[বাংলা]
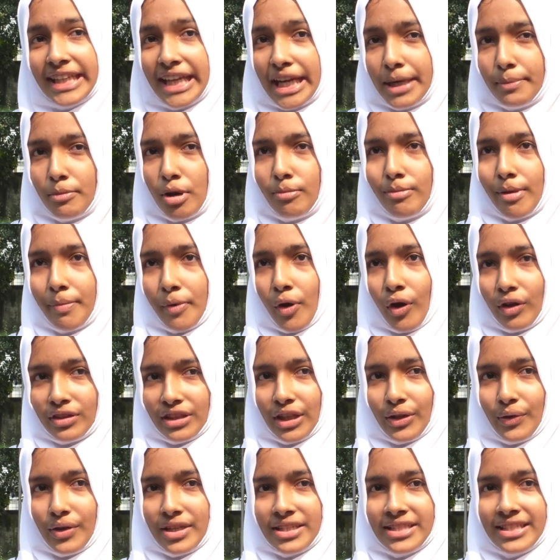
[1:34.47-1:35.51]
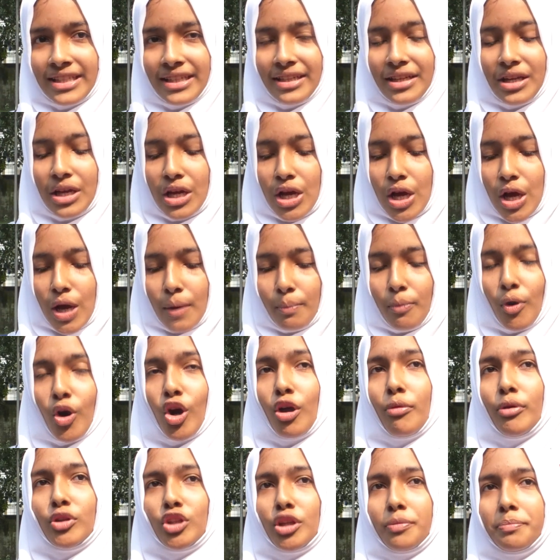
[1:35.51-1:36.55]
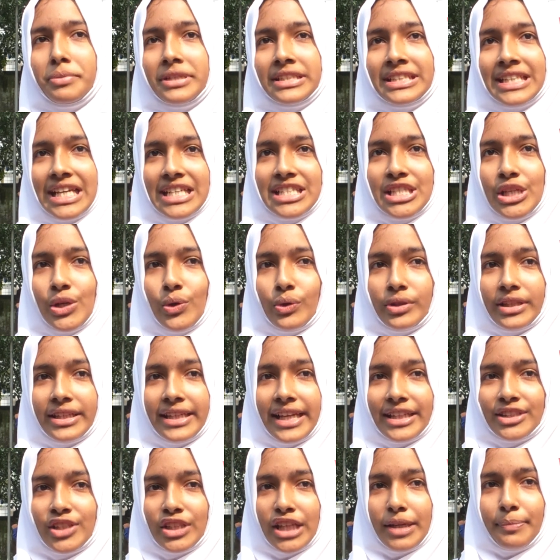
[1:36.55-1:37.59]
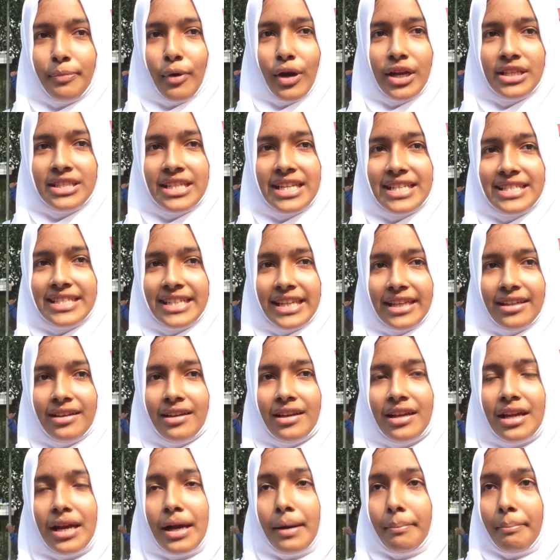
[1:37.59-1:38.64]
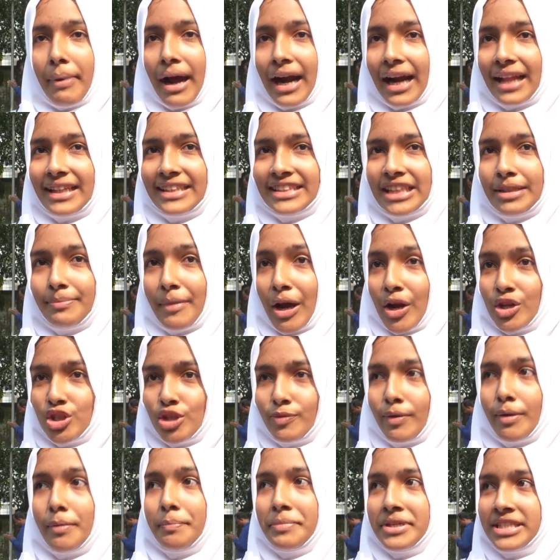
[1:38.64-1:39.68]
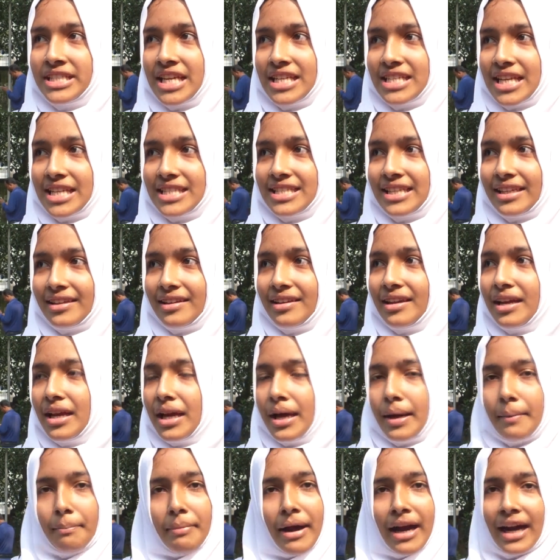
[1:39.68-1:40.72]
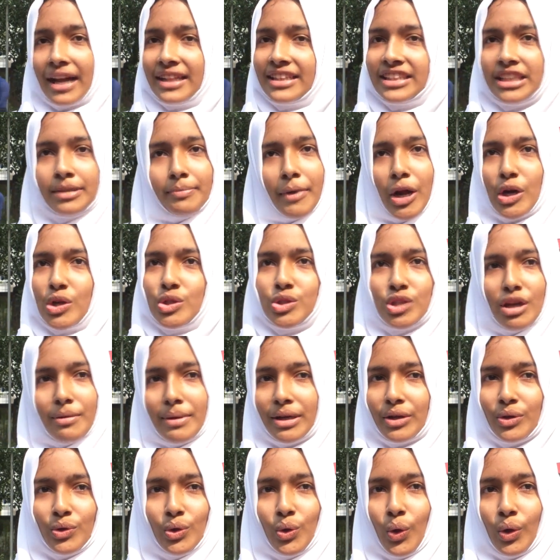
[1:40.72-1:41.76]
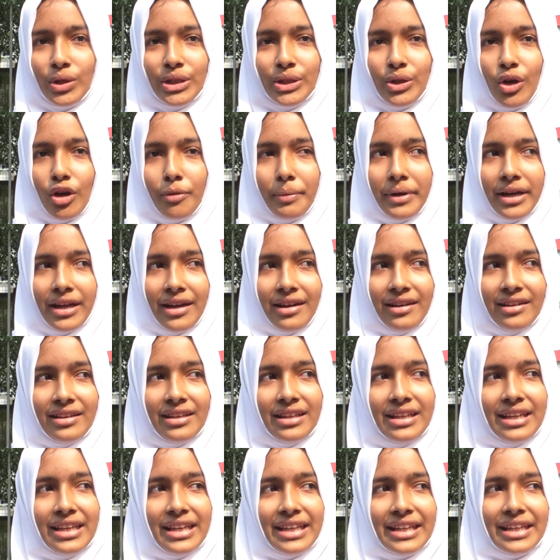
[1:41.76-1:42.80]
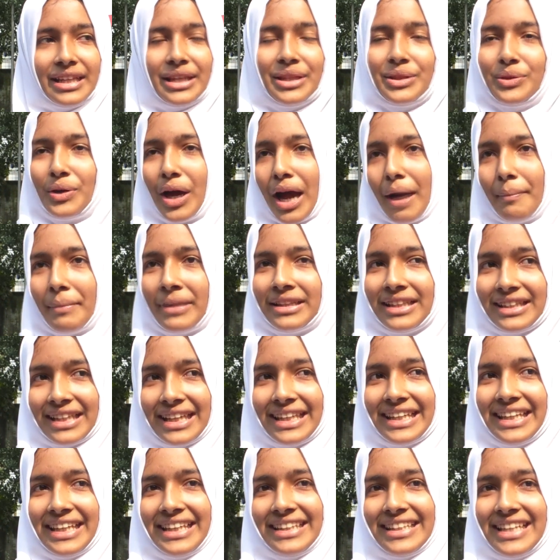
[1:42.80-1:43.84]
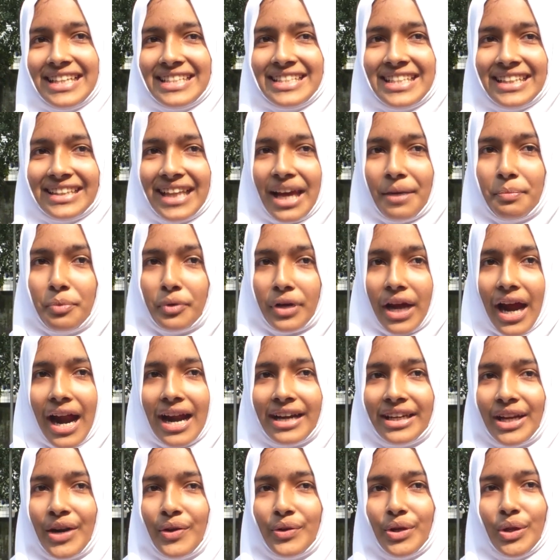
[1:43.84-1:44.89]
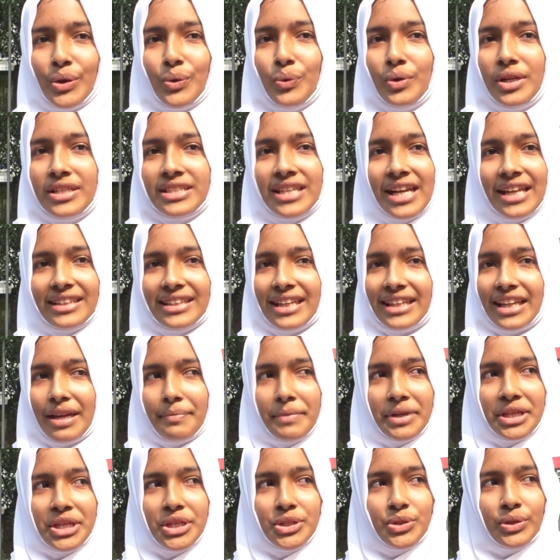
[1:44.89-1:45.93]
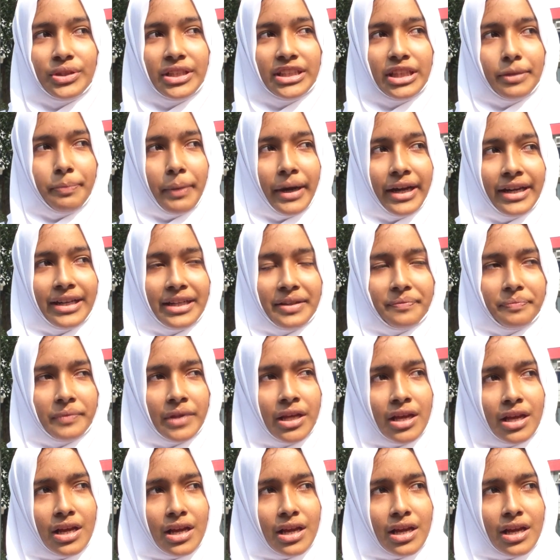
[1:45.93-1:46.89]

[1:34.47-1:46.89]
নির্মমভাবে হত্যা করেছে বঙ্গবন্ধুর বিশ্বাস ছিল তিনি একজনকে বলেছিলেন যে বাংলাদেশের মানুষের কোনো বিশ্বাস আছে বাংলাদেশের মানুষ তো আমার কোনো ক্ষতি করবে না কিন্তু আমরা তাকে কি দিয়েছি তার বুকে আঠারোটা গুলি ছাড়া তাকে আমরা কিছু দিতে পারিনি